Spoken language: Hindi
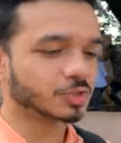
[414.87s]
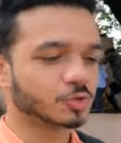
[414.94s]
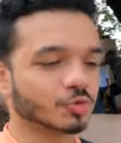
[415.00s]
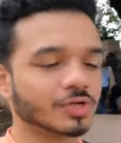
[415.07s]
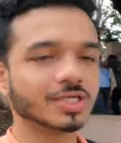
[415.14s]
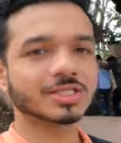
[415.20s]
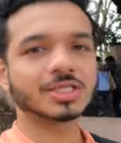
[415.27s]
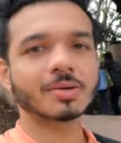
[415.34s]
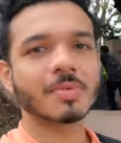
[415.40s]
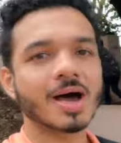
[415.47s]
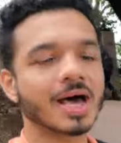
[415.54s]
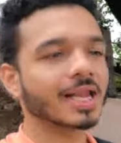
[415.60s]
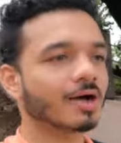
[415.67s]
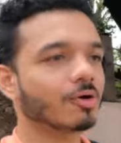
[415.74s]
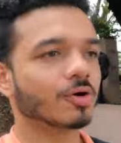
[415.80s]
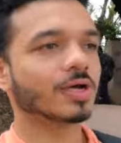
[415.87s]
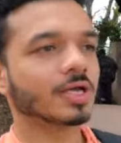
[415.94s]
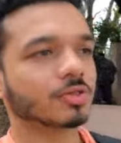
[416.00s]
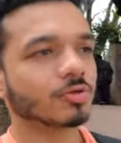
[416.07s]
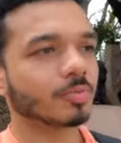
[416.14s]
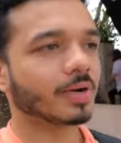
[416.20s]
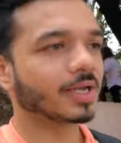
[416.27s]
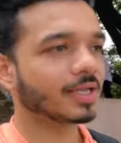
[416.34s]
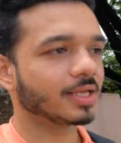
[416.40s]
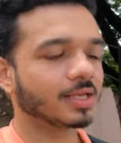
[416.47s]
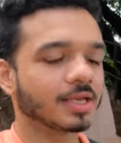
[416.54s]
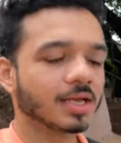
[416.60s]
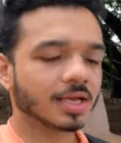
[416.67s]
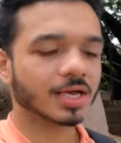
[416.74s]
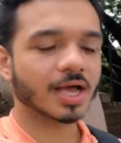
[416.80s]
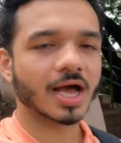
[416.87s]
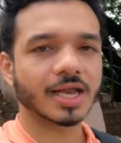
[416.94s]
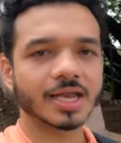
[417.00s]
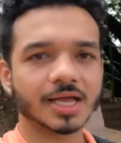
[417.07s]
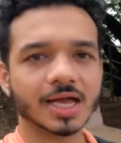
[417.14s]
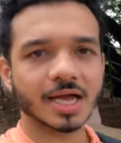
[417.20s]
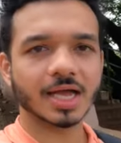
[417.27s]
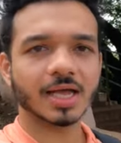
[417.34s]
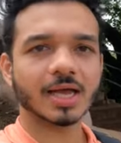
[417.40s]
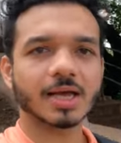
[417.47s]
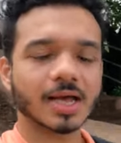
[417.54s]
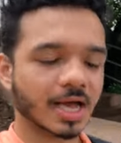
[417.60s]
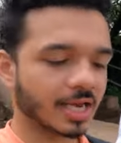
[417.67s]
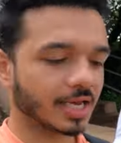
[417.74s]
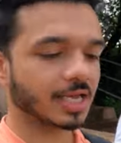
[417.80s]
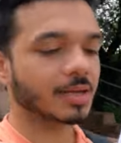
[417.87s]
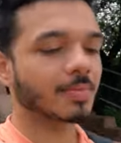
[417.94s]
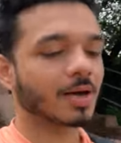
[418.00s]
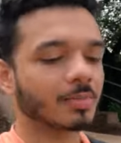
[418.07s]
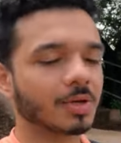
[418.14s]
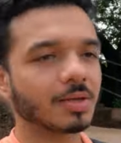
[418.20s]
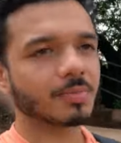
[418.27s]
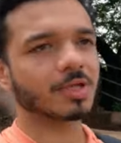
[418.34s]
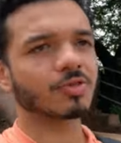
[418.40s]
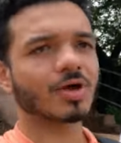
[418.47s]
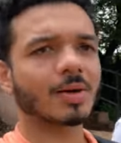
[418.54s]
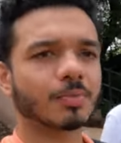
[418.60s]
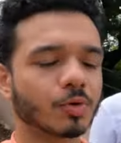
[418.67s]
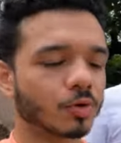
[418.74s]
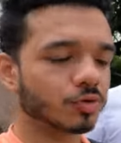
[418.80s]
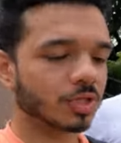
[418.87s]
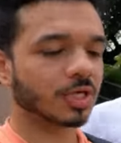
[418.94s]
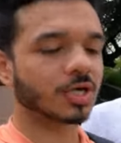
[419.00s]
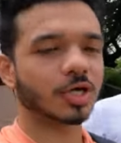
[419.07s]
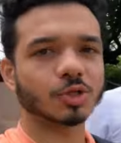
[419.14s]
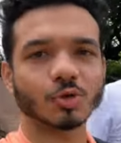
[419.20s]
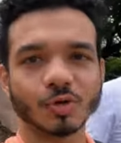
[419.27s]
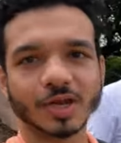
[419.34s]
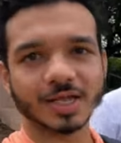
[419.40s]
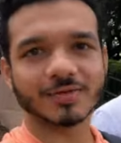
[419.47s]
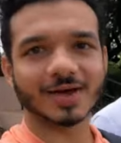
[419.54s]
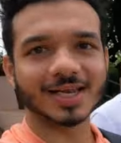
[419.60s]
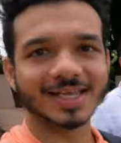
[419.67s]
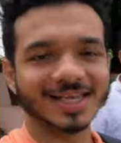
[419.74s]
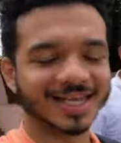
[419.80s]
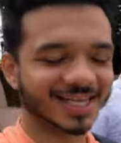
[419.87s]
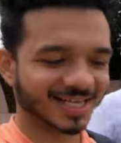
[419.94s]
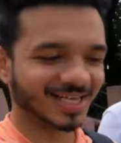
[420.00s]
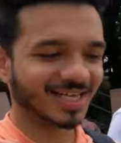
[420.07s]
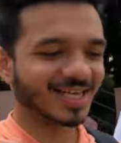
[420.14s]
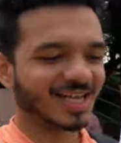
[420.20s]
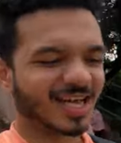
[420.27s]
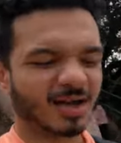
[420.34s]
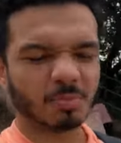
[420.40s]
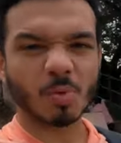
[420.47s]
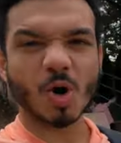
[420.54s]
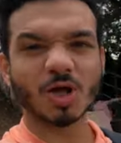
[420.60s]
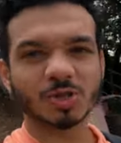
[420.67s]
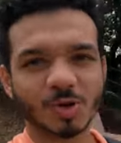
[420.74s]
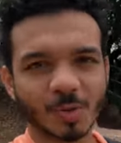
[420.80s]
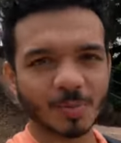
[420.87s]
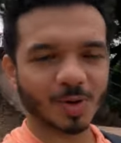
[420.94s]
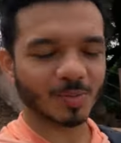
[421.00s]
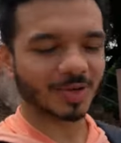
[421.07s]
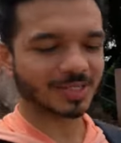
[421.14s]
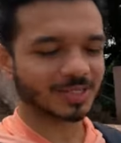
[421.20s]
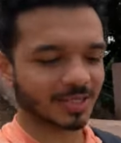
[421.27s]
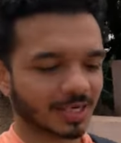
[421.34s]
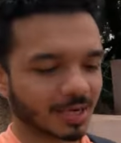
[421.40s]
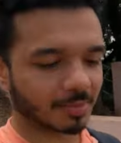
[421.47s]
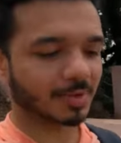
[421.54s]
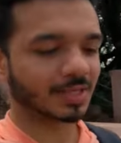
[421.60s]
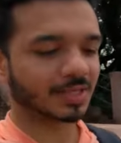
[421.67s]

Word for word: सूरत से बाहर आओगे तो भाई खाने का खाने के मामले में तो आपको दिक्कत होने ही वाली है बहुत कॉम्प्रोमाइज़ करना